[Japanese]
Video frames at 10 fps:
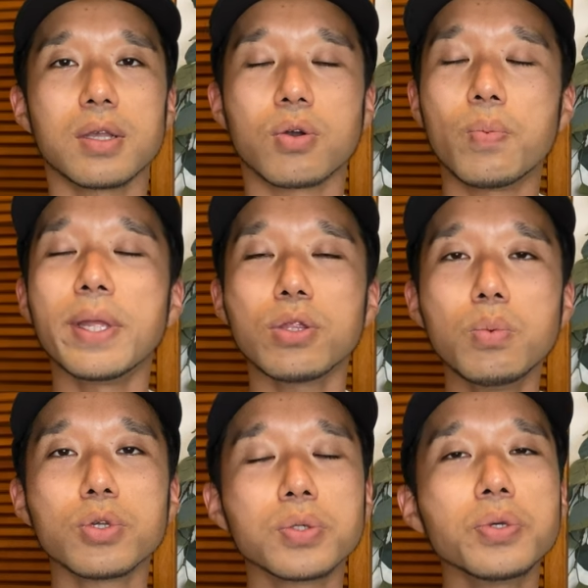コメント
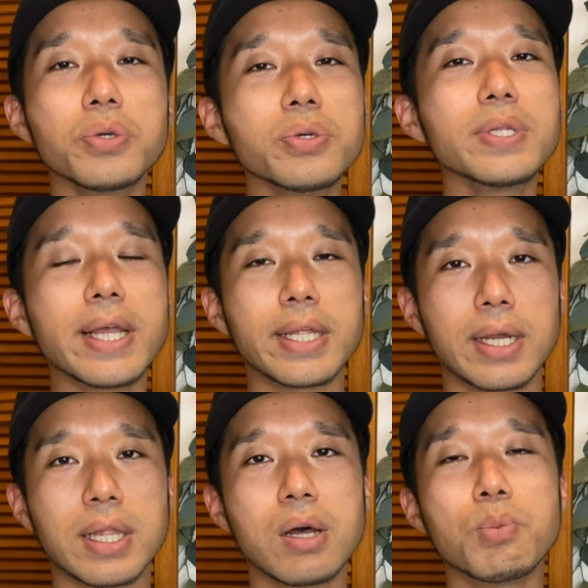もそういう風なやり
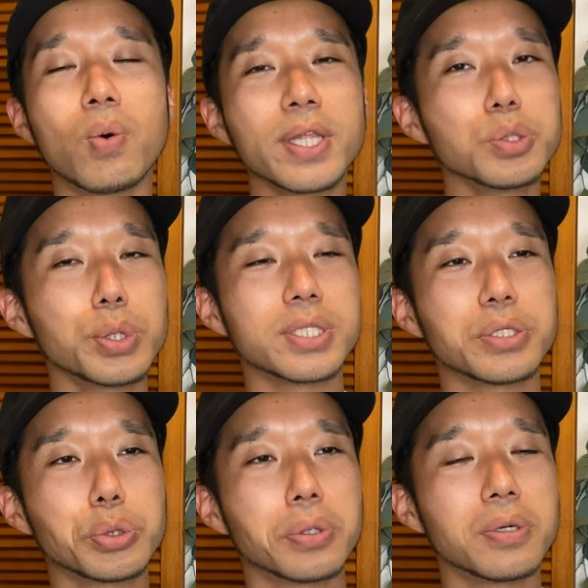方もう私もですね
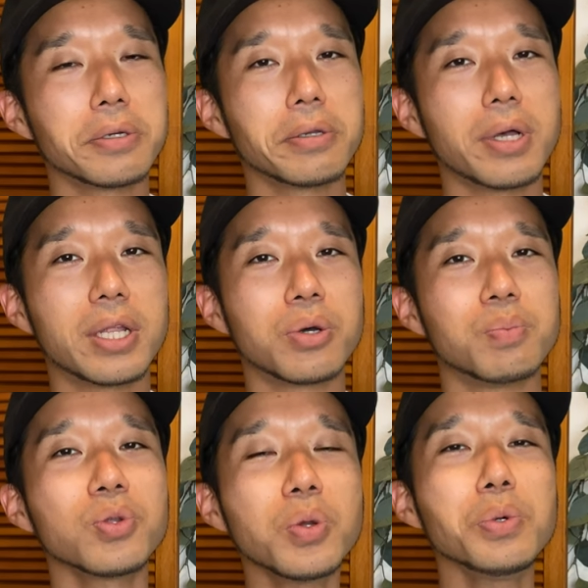ちょっとあの
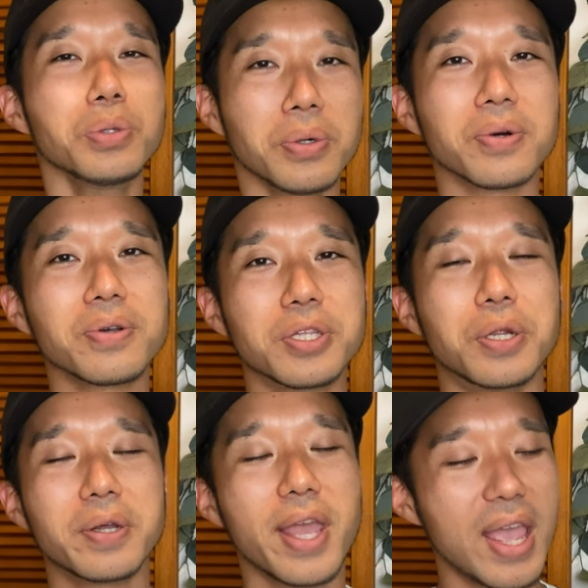もともとそ
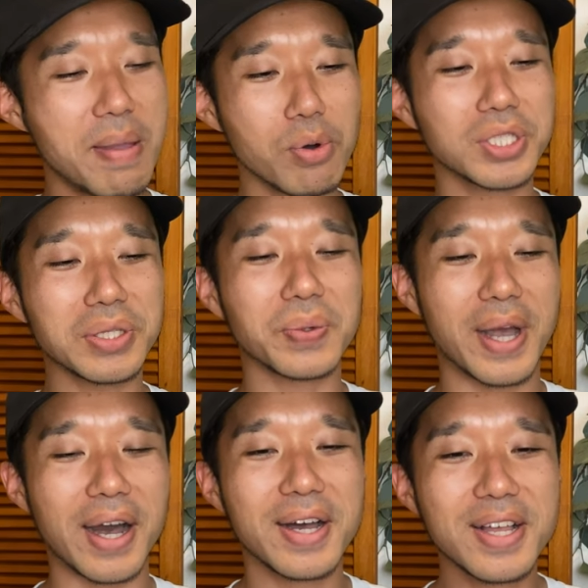の絵文字と
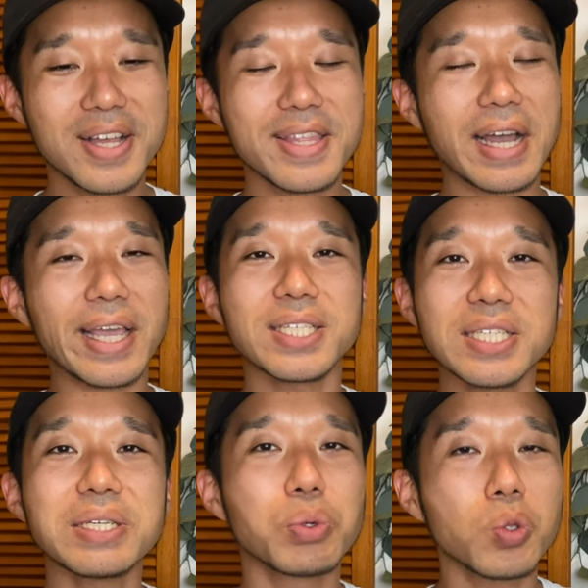かなんか優
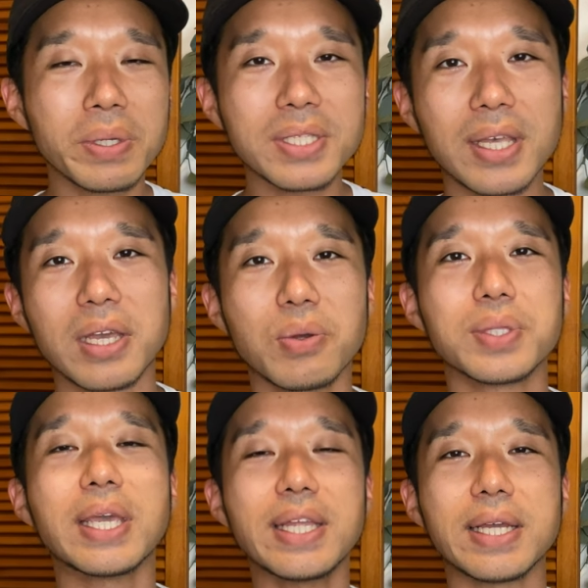しい言葉遣いが基本
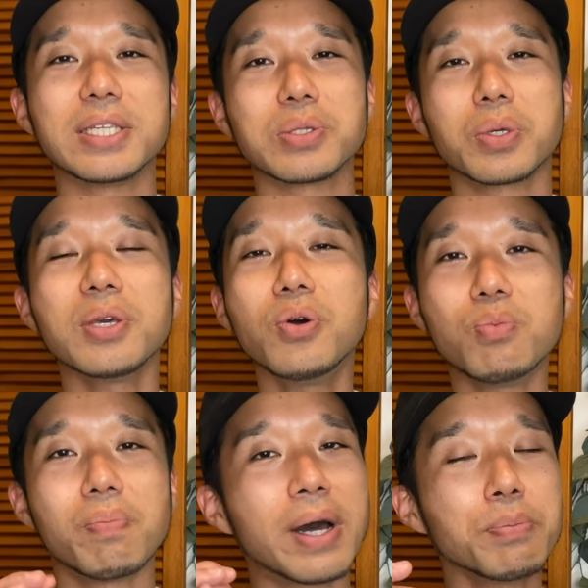できないんですよ基本
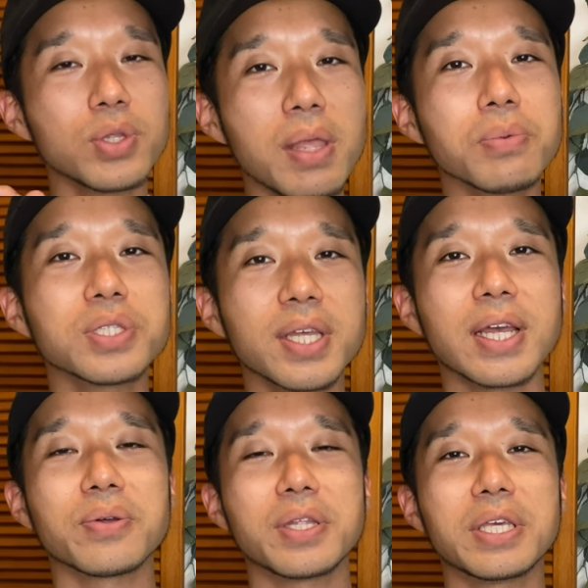も丸も点もつけな
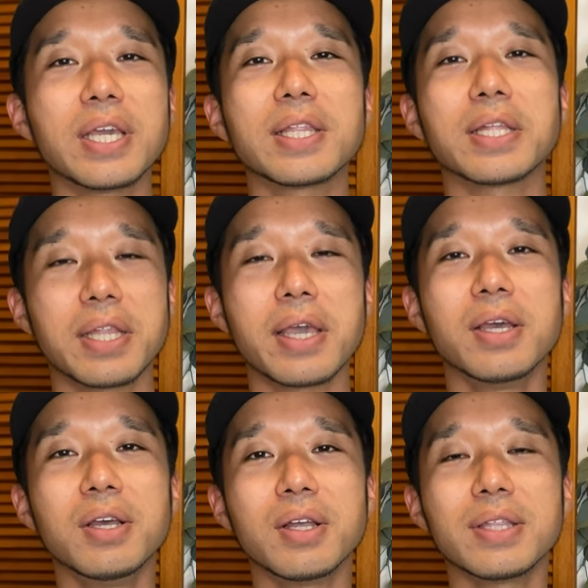いような人間なん
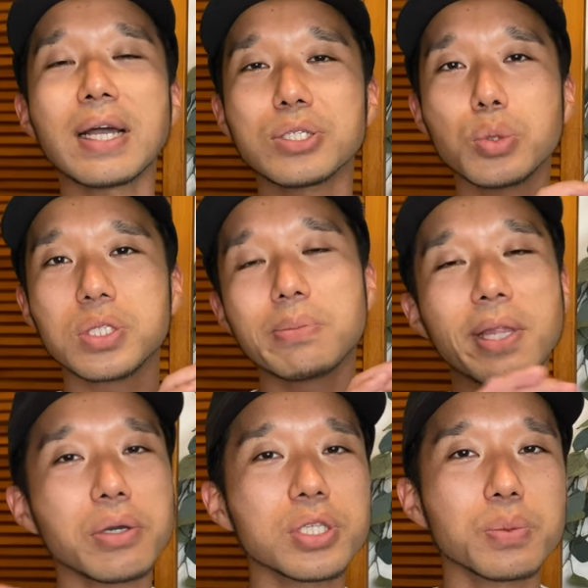でなんかちょっと冷
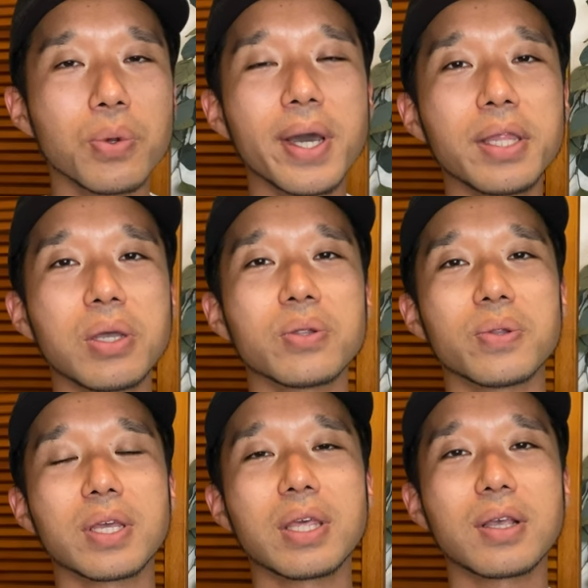たく質問返ってくるような